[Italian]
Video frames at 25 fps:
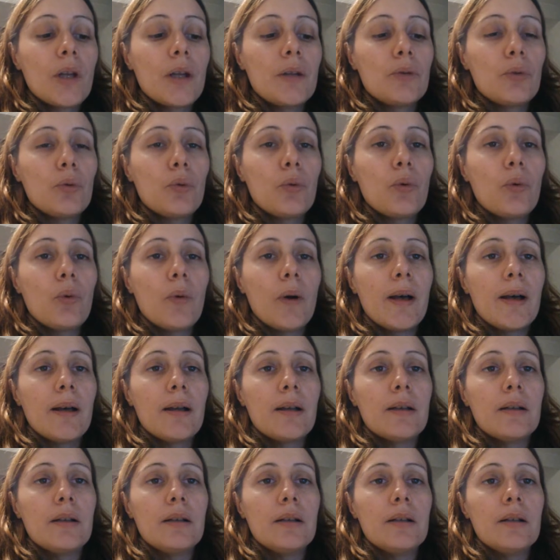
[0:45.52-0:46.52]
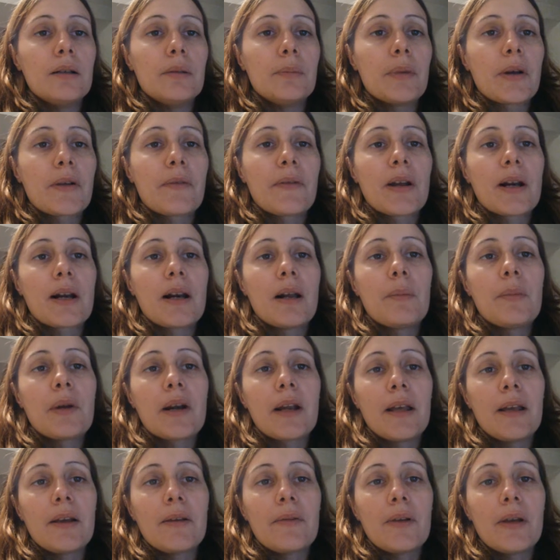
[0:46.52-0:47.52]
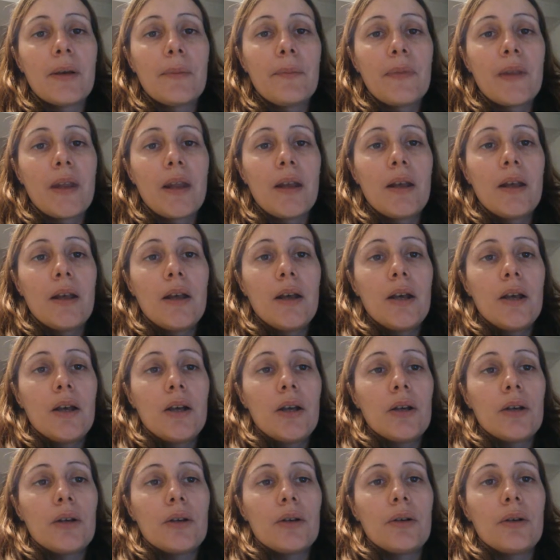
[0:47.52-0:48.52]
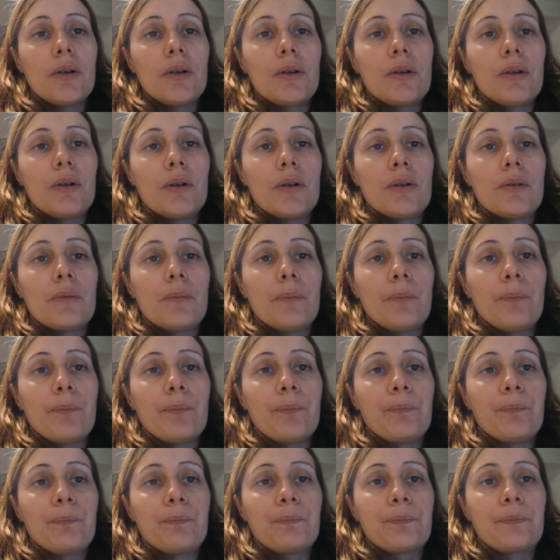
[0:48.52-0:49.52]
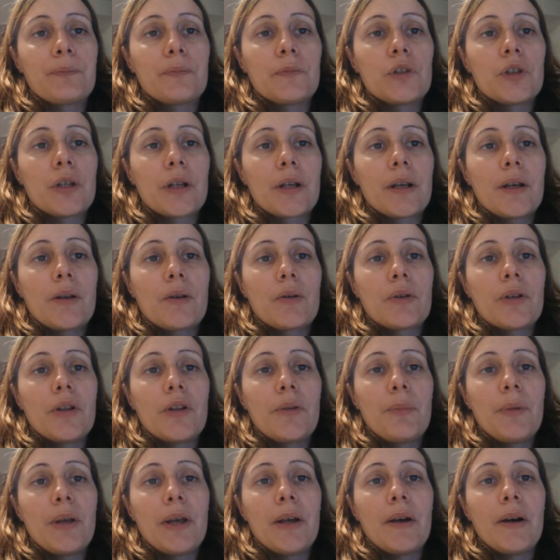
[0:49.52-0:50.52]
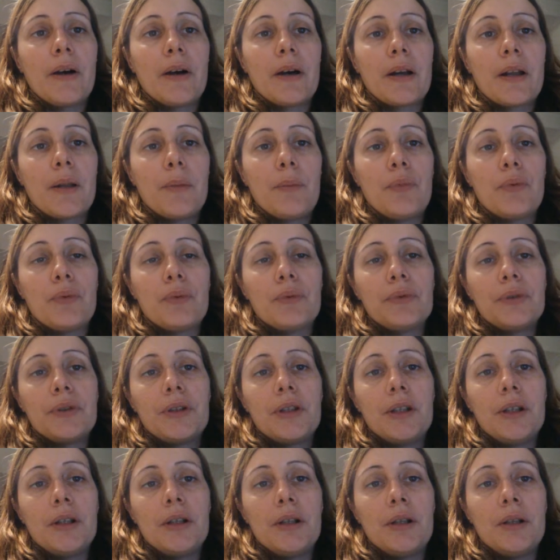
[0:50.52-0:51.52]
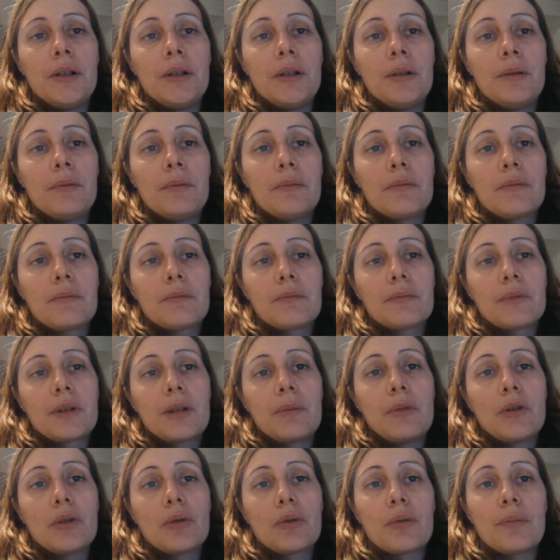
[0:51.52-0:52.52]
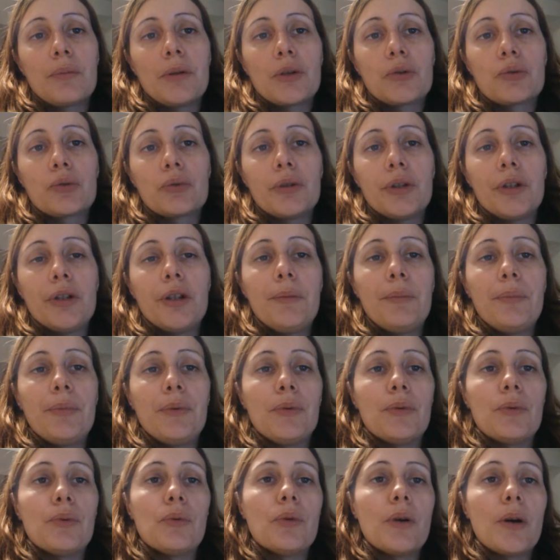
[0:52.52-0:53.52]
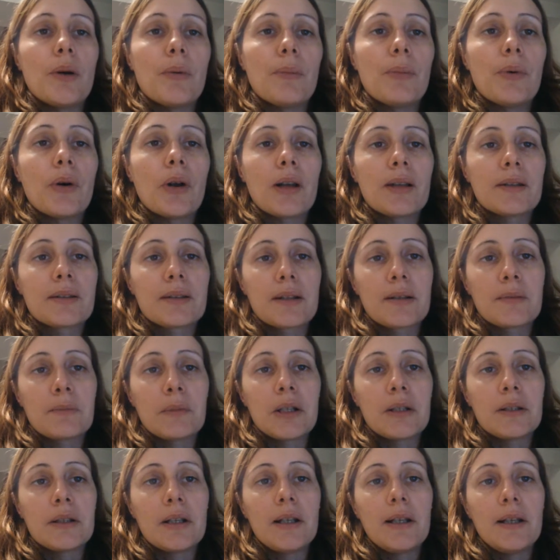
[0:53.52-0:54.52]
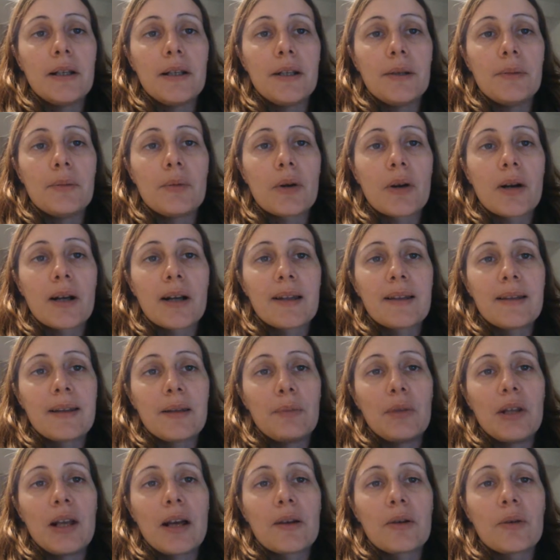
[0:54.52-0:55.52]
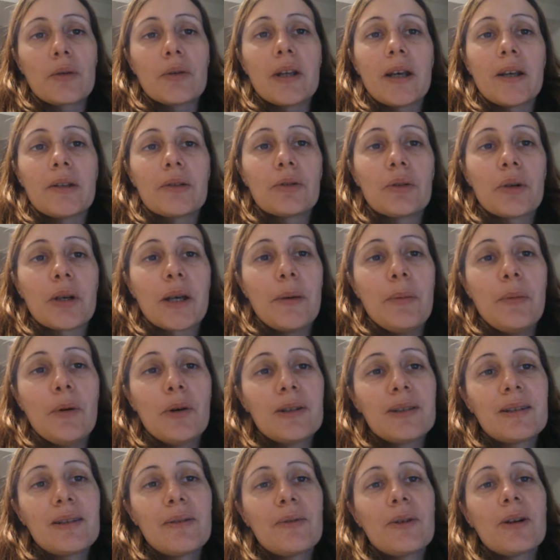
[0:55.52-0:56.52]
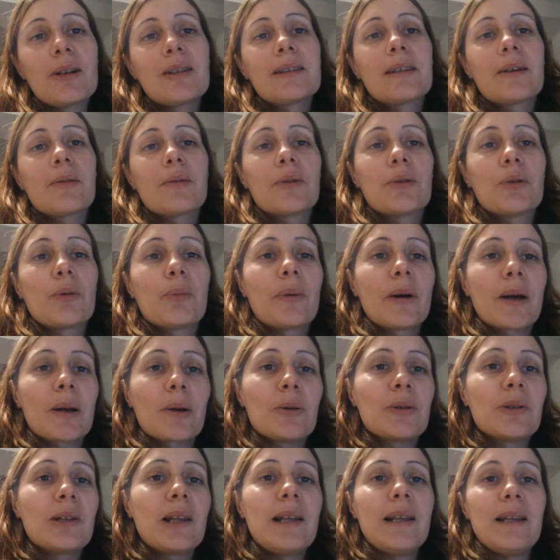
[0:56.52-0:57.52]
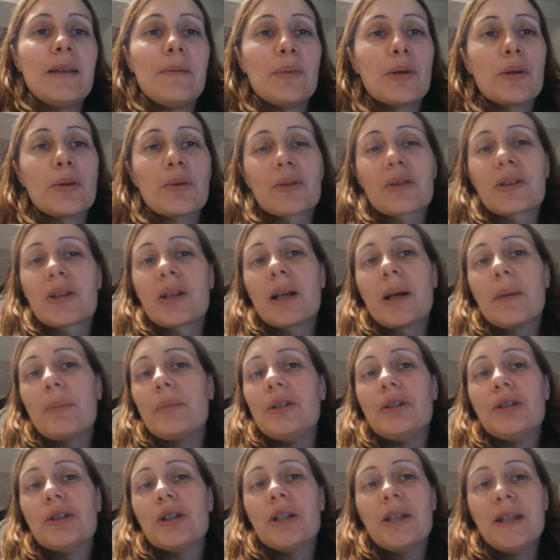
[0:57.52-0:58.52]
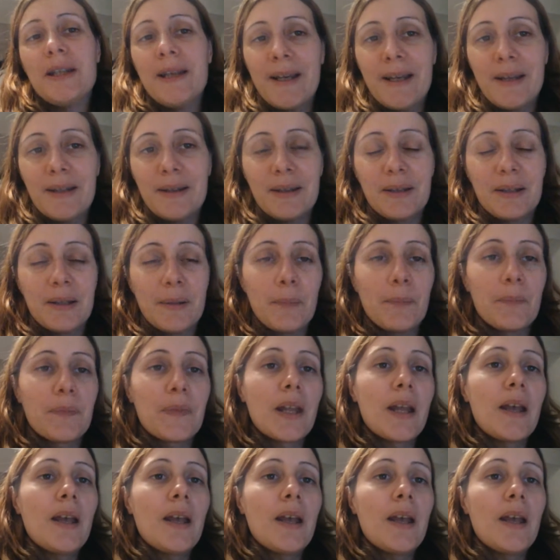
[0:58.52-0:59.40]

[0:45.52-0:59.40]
Dunque, eh, per farla breve, ehm, cercherò di spiegare i punti che mi sono piaciuti di più e un po' la trama del libro, anche se mi hanno detto che molte volte quando parlo dei libri non si capisce niente.